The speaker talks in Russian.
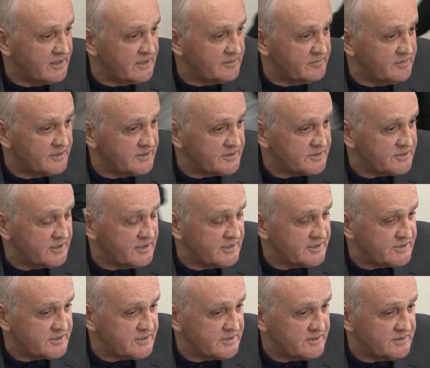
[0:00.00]

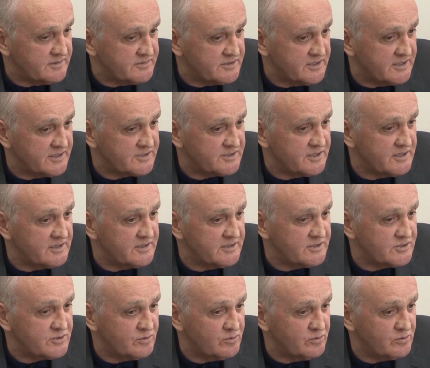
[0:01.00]
администрации, все
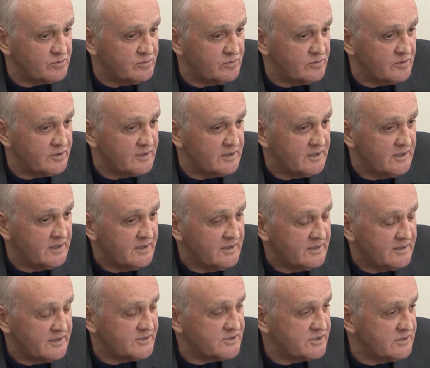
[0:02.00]
остальные структуры,
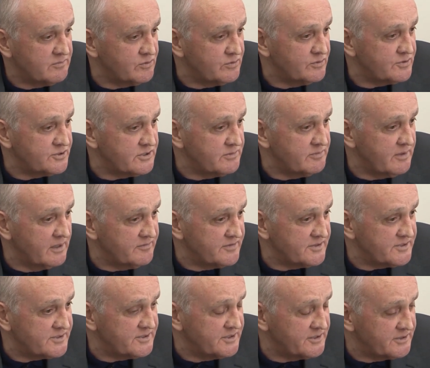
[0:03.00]
если будут себя
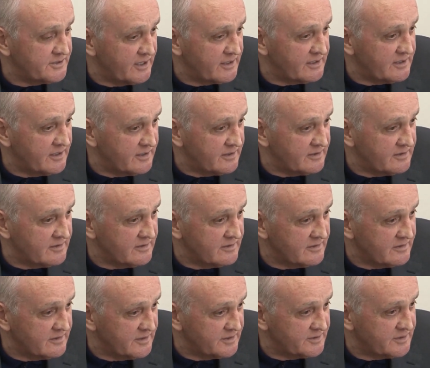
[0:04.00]
вести так, как
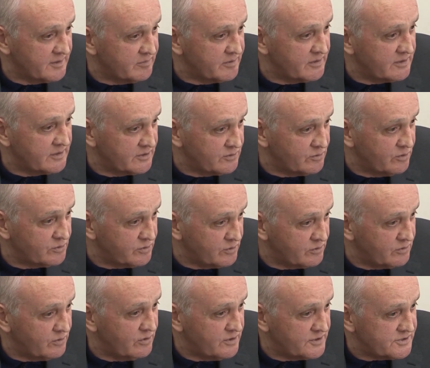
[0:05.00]
э, это было до
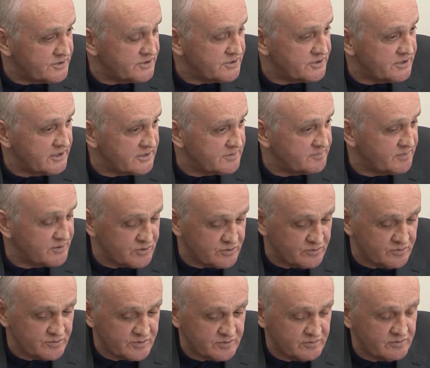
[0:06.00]
того и сейчас
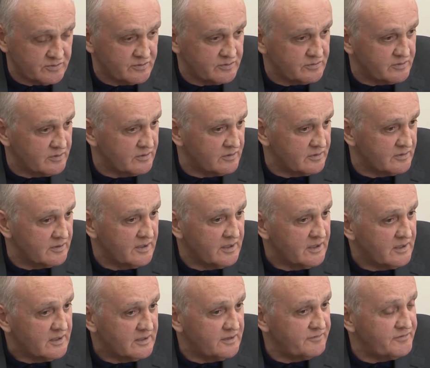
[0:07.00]
присутствует, то
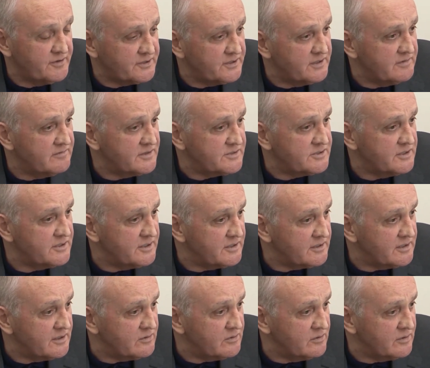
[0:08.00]
эффективности
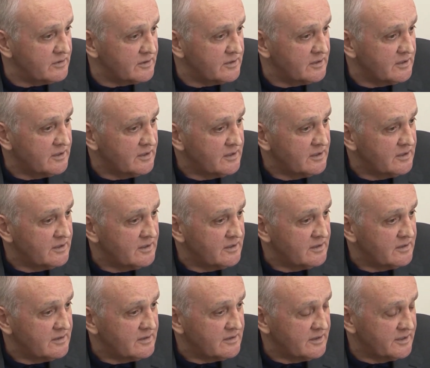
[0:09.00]
никакой
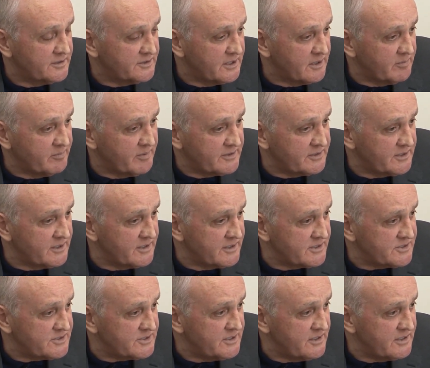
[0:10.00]
это и
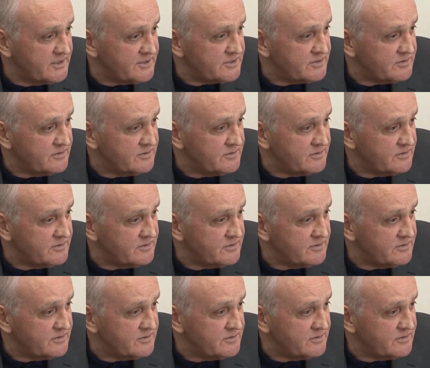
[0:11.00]
потеря средств.